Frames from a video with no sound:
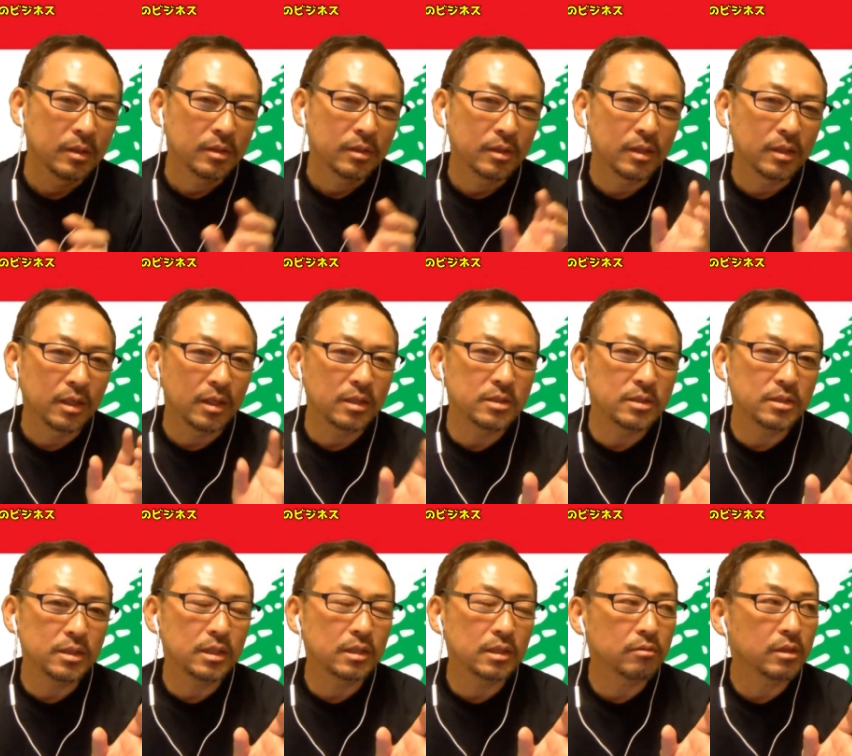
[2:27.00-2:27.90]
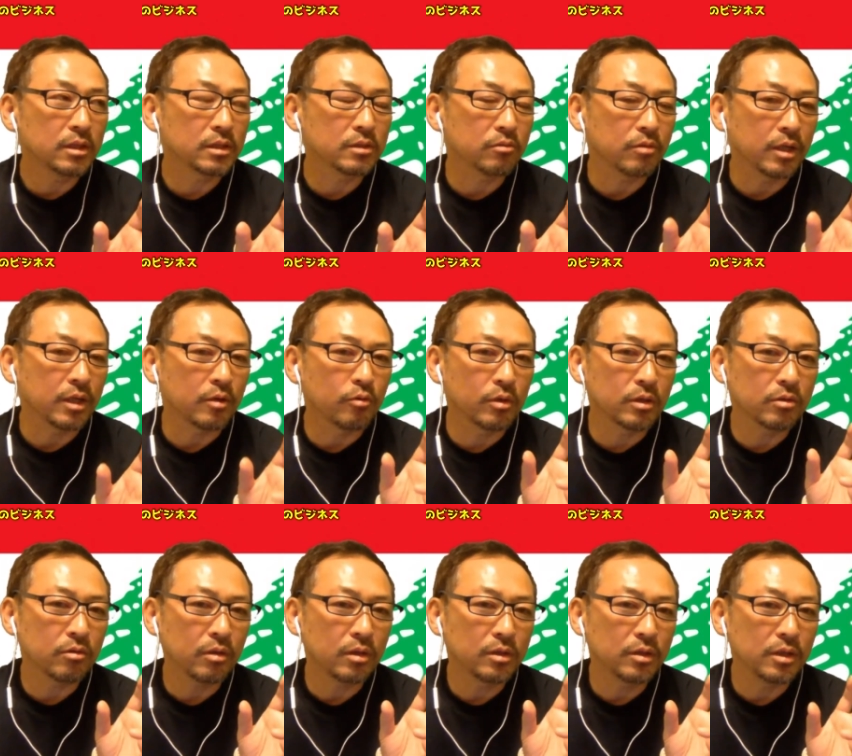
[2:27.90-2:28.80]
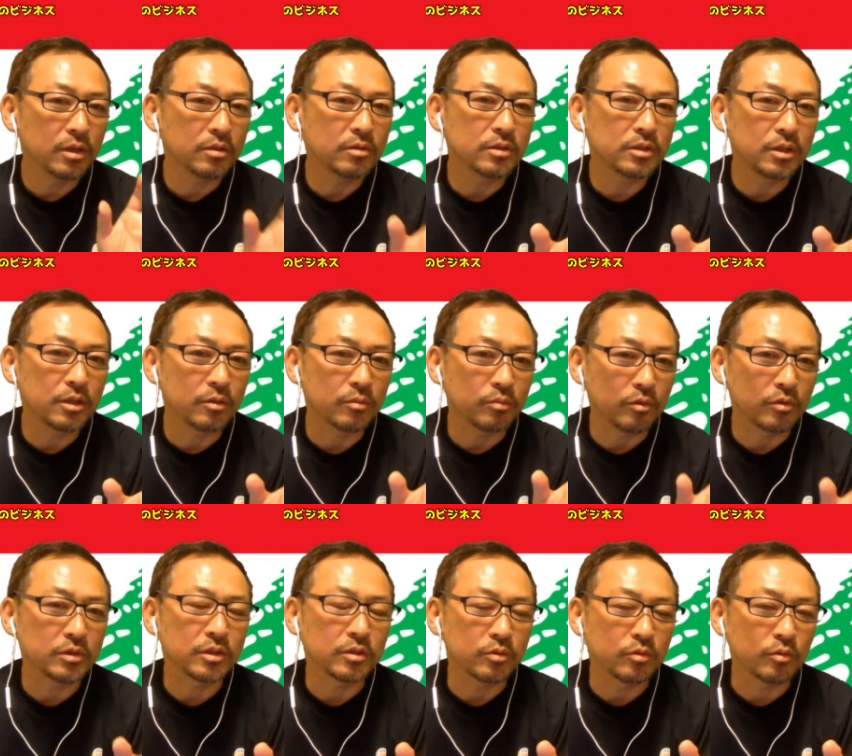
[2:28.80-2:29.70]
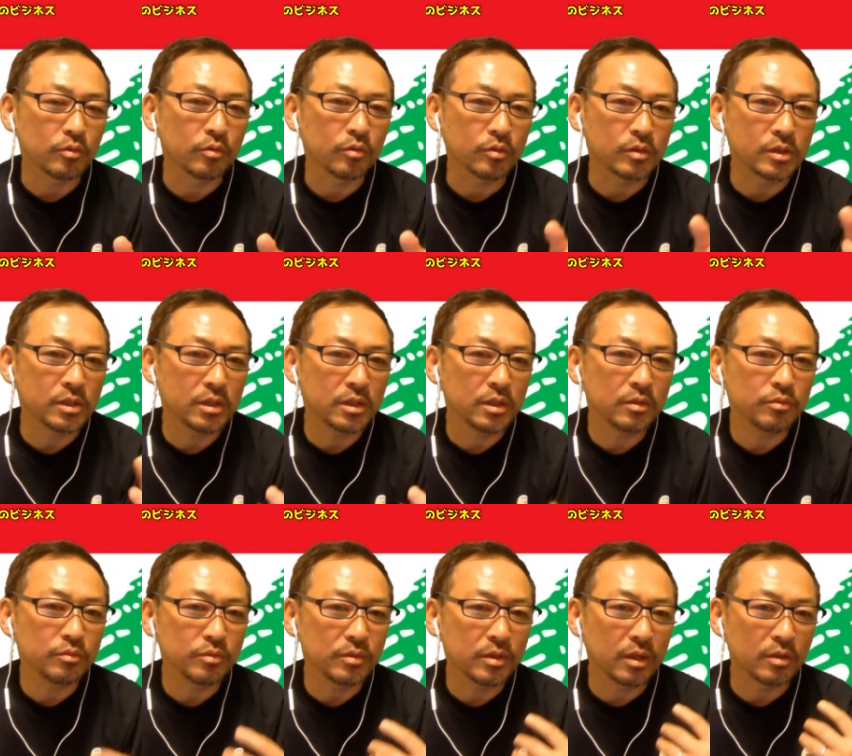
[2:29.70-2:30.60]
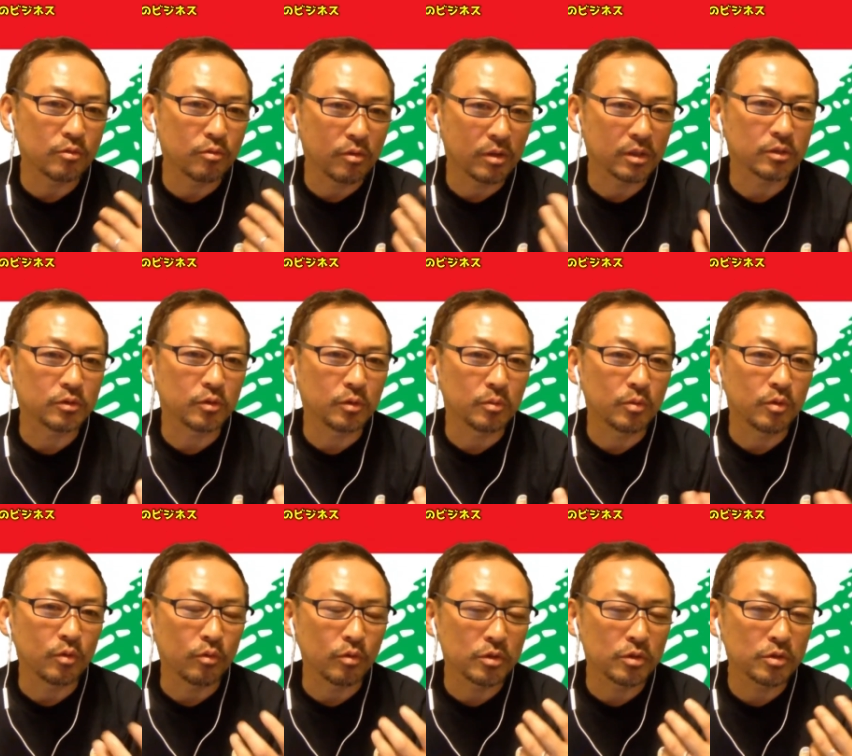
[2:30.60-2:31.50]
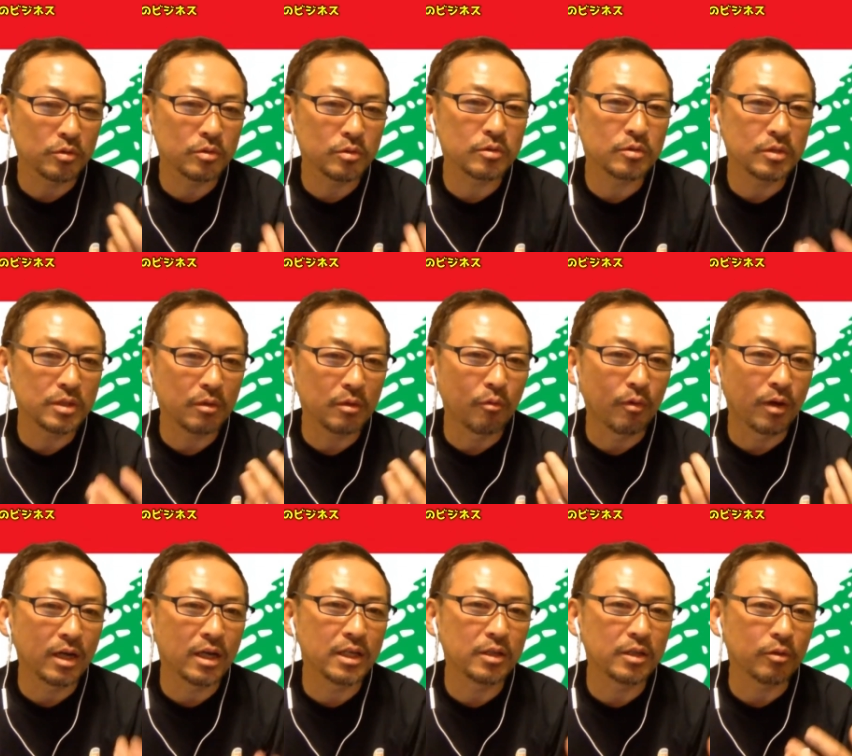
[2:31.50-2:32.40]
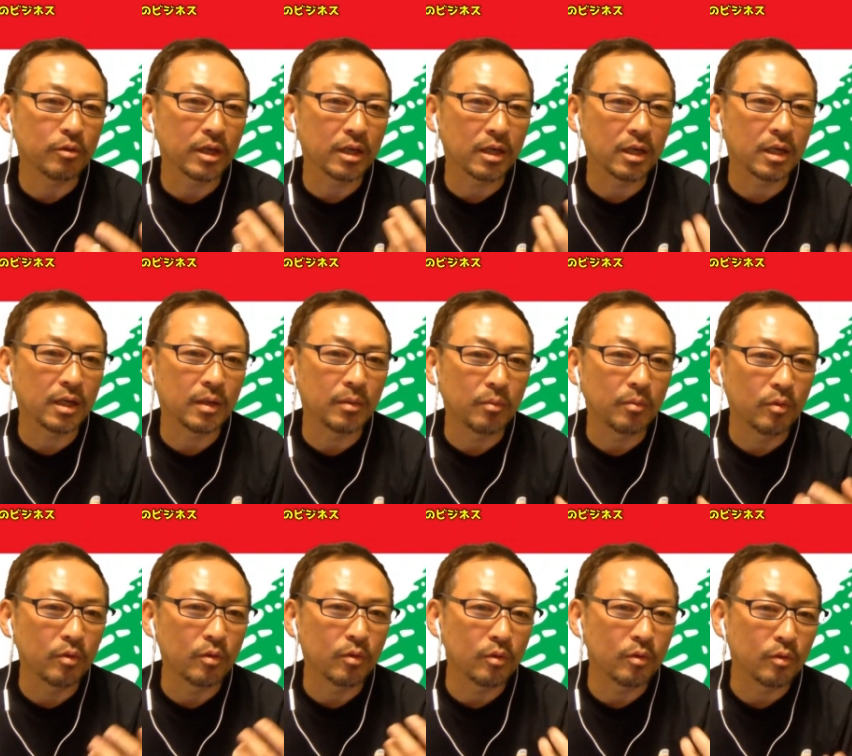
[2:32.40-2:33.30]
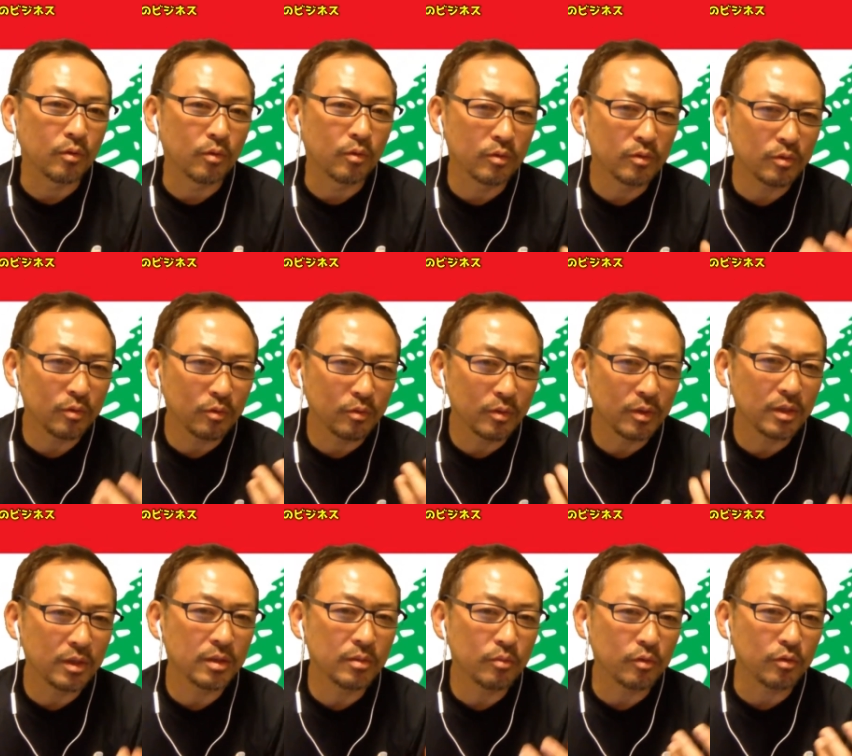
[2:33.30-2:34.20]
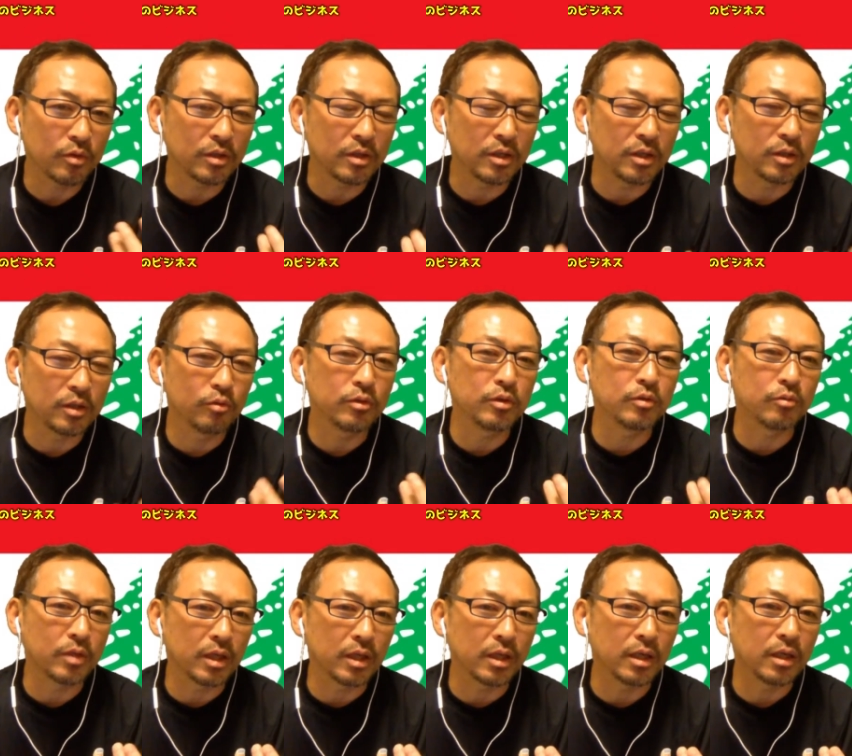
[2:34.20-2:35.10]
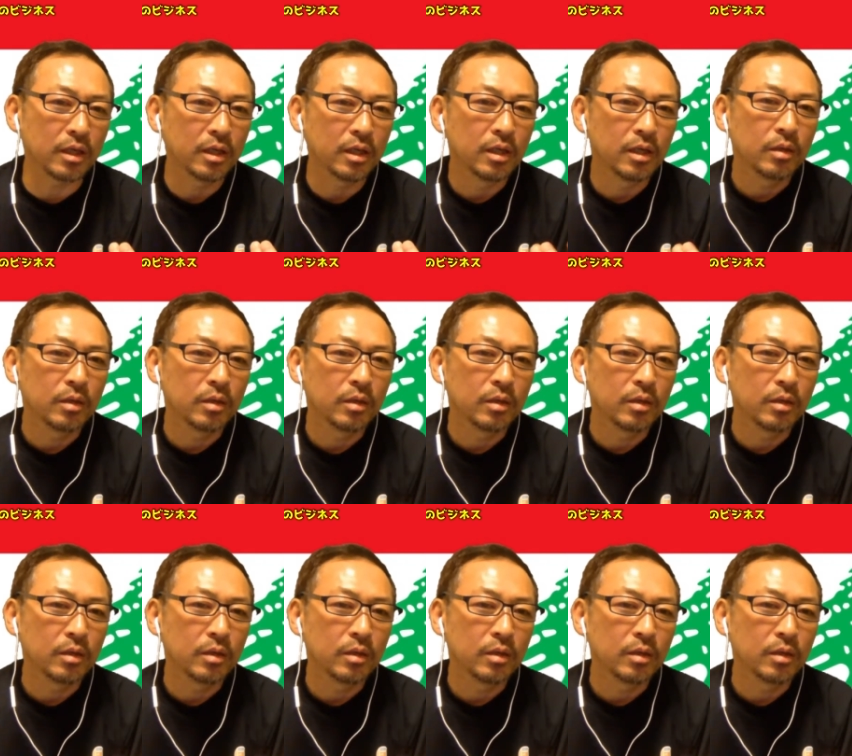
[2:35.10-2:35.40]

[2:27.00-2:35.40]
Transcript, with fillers: で、ナイジェリアはそのエコアトランティックシティのプロジェクトを政府が動かすともう汚職や賄賂やら、もう本当にもうひどいので、